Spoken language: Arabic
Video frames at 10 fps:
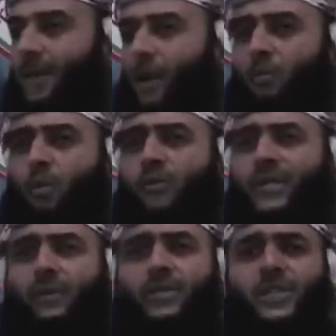عموما
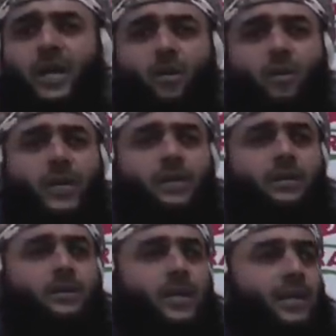فتوجه
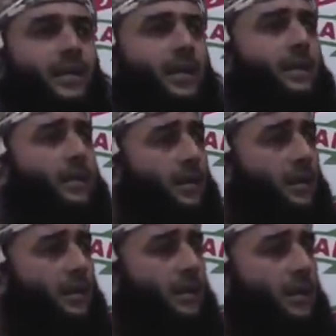العمانيون إليه
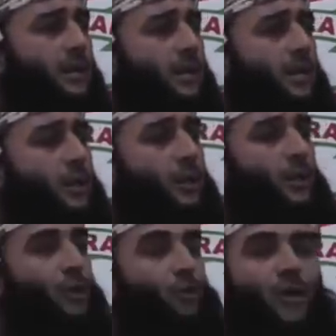
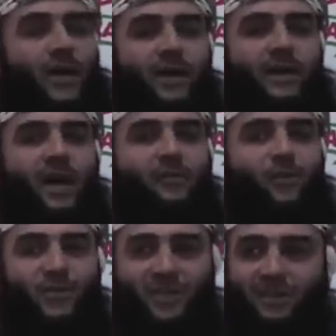ووجدها
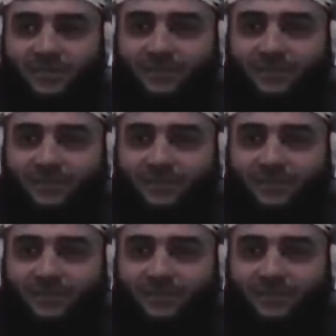فرصة